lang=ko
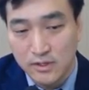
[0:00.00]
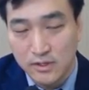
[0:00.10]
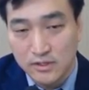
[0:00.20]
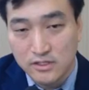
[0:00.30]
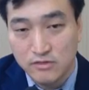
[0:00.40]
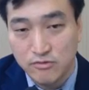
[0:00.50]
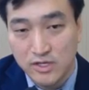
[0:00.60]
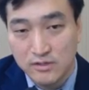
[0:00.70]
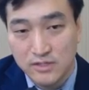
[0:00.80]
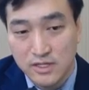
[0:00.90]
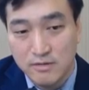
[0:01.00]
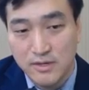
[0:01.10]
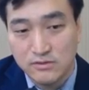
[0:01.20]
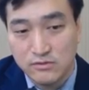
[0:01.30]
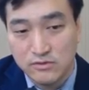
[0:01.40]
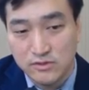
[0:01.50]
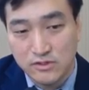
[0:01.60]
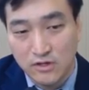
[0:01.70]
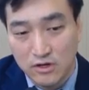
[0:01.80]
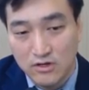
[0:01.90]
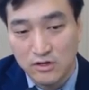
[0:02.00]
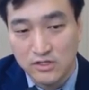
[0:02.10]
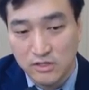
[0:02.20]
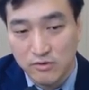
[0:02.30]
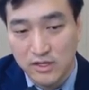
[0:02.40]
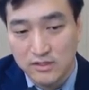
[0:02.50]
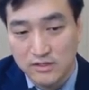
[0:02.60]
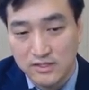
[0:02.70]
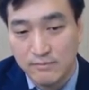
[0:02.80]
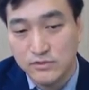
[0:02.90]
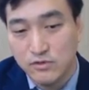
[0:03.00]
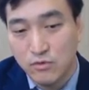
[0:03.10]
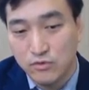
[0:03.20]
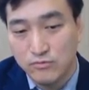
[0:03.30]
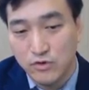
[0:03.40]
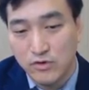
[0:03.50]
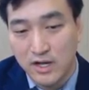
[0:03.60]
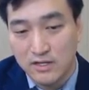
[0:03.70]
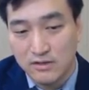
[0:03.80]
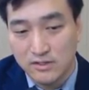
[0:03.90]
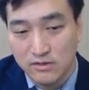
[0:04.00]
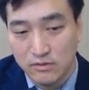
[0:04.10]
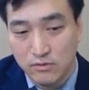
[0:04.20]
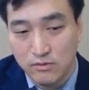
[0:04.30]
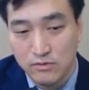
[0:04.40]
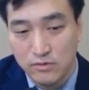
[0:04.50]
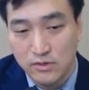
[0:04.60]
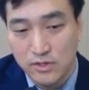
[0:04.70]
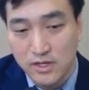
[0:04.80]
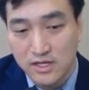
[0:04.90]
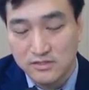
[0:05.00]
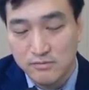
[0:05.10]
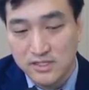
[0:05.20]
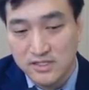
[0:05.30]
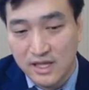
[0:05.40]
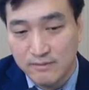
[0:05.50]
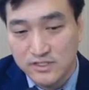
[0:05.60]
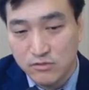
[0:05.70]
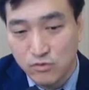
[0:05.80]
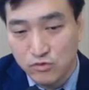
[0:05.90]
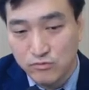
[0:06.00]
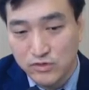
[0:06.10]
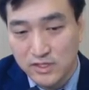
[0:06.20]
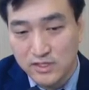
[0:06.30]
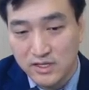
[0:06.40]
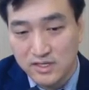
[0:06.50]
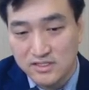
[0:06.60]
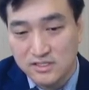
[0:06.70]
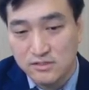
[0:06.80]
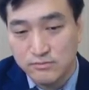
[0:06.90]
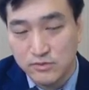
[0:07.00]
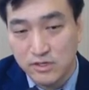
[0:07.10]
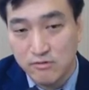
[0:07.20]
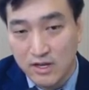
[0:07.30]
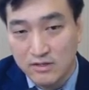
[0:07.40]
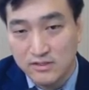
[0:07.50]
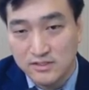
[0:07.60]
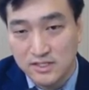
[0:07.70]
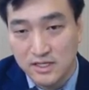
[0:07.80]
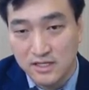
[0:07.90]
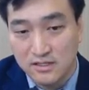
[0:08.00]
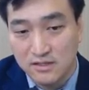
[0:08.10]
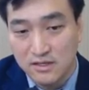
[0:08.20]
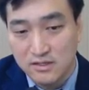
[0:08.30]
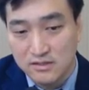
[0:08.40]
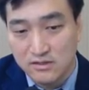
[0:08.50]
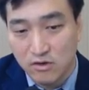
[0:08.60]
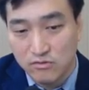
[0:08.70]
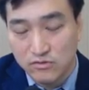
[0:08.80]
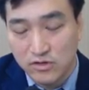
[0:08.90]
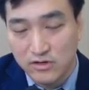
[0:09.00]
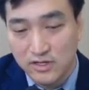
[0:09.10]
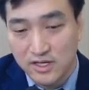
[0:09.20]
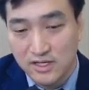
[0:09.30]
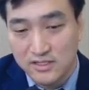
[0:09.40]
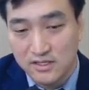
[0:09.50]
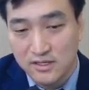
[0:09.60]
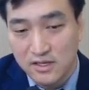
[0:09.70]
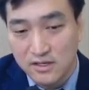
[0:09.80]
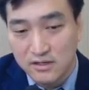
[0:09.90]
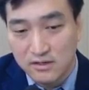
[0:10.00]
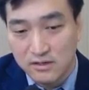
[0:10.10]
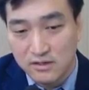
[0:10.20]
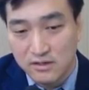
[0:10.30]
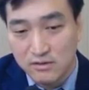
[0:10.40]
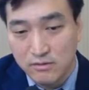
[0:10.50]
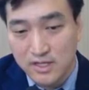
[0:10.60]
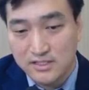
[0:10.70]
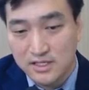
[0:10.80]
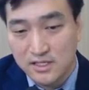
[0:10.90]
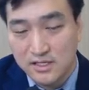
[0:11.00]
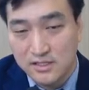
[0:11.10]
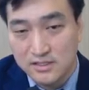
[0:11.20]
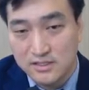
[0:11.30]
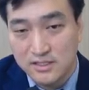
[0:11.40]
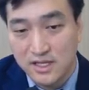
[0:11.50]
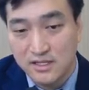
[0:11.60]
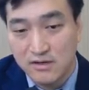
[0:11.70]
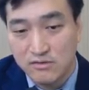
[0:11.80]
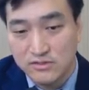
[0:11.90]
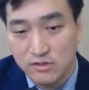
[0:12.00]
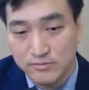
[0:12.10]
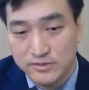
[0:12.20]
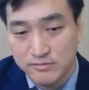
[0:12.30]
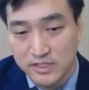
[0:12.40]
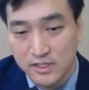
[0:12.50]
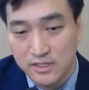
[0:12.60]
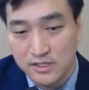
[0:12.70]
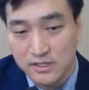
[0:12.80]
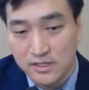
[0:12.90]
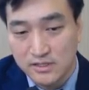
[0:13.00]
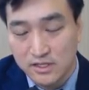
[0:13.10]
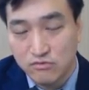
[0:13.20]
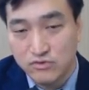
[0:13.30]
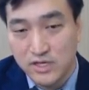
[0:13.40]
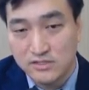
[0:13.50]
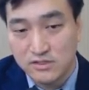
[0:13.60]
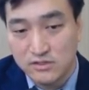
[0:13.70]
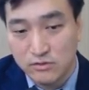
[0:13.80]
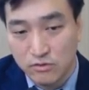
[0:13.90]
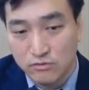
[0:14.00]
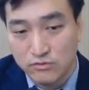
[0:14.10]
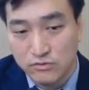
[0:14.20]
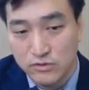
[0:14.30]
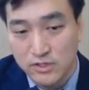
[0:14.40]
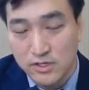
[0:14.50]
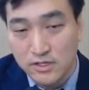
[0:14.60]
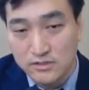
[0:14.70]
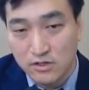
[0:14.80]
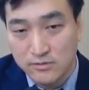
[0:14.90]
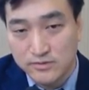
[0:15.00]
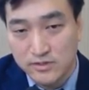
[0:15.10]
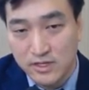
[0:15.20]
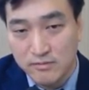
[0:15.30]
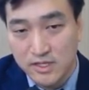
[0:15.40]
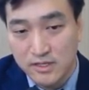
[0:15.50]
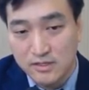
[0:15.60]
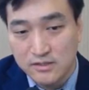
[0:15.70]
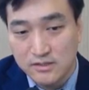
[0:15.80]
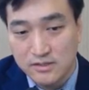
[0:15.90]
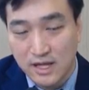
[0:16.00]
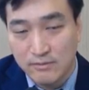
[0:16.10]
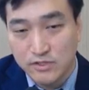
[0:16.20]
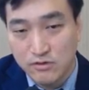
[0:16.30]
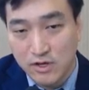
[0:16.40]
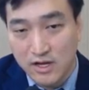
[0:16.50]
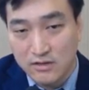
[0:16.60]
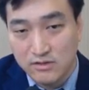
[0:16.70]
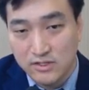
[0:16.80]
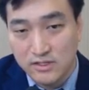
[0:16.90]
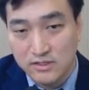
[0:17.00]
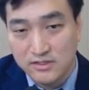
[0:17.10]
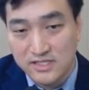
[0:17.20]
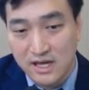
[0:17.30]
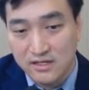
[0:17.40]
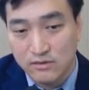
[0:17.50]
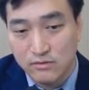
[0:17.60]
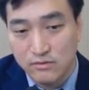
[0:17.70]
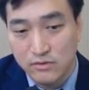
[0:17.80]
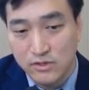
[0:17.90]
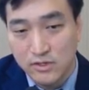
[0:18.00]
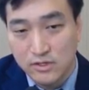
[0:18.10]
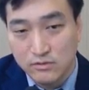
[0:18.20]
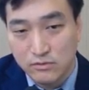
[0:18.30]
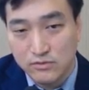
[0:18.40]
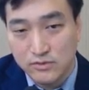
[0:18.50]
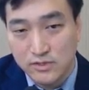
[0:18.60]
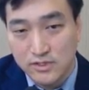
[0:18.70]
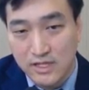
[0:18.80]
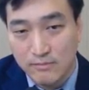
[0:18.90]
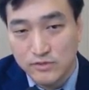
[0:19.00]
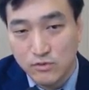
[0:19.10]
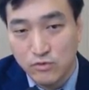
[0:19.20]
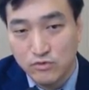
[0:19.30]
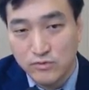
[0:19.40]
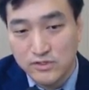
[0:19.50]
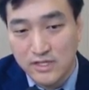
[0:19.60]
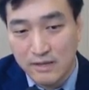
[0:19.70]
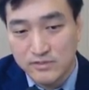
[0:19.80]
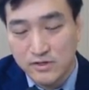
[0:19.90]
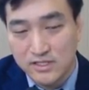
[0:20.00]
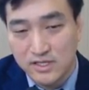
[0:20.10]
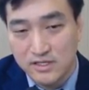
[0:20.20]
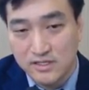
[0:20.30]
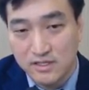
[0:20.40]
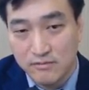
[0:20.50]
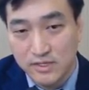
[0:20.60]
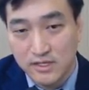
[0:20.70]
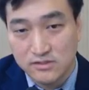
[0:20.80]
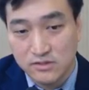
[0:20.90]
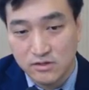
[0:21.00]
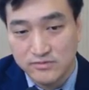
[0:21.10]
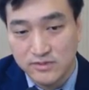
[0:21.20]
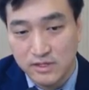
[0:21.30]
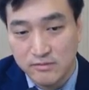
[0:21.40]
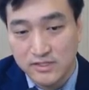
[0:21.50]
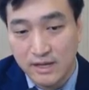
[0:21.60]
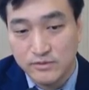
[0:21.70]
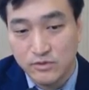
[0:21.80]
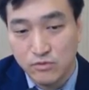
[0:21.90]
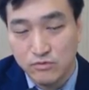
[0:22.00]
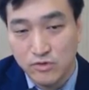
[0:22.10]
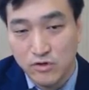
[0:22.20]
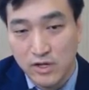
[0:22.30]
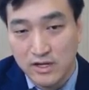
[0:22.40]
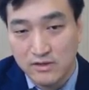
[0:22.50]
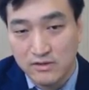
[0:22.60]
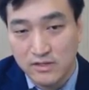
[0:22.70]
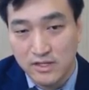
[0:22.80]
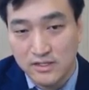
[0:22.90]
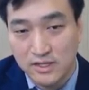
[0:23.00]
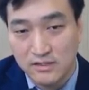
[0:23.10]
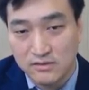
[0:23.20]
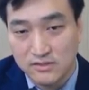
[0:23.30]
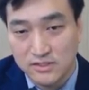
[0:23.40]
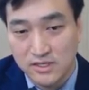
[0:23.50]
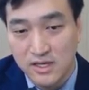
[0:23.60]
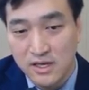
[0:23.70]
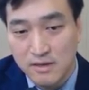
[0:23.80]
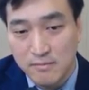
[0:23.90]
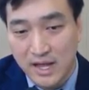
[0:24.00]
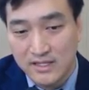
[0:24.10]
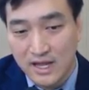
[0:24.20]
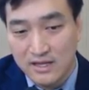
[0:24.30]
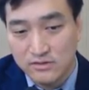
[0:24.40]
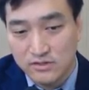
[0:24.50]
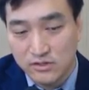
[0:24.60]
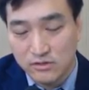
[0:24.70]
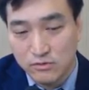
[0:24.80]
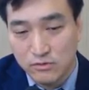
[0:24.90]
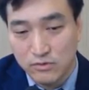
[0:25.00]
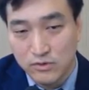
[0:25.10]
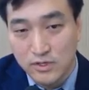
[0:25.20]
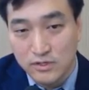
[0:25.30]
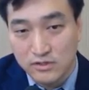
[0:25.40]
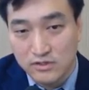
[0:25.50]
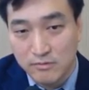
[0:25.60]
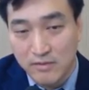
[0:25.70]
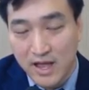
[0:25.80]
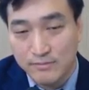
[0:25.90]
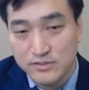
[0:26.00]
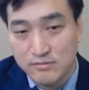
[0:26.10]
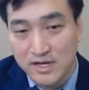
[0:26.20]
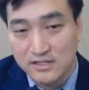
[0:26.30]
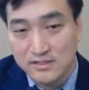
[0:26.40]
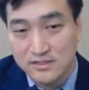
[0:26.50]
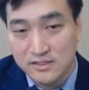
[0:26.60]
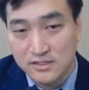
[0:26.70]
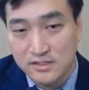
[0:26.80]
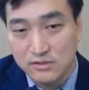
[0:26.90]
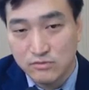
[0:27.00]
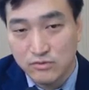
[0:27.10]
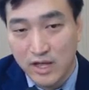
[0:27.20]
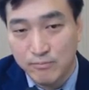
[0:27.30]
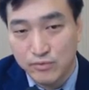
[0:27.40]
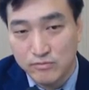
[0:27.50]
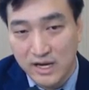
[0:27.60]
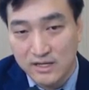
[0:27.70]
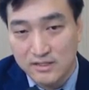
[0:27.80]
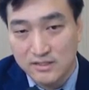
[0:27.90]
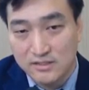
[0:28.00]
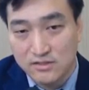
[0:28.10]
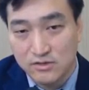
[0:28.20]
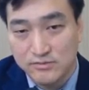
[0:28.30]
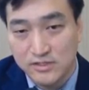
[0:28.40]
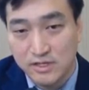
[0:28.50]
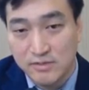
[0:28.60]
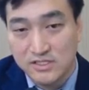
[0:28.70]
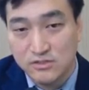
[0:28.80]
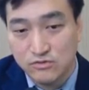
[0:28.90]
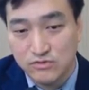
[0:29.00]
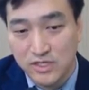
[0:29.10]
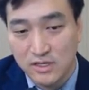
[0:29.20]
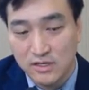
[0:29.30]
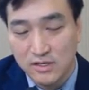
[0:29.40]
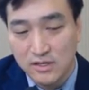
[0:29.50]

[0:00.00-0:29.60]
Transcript: 그 이외에는 일반적으로는 연령 이외에는 남성 호르몬과 관련이 있고, 하지만 이 남성 호르몬에 대한 직접적인 관련 인자라는 그 연구 결과는 아직 어, 확실히 진행된 것은 없습니다. 그냥 후향적인 연구로 전립선암이 남성과 관련이 있는 장기고, 또는 남성 호르몬이 남성한테 있기 때문에 전립선암은 남성 호르몬과 관련돼 있다는 것이 많이 알려져 있고, 그렇기 때문에 앞서 말했듯이 또는 앞으로 말해들 전립선암의 치료 중에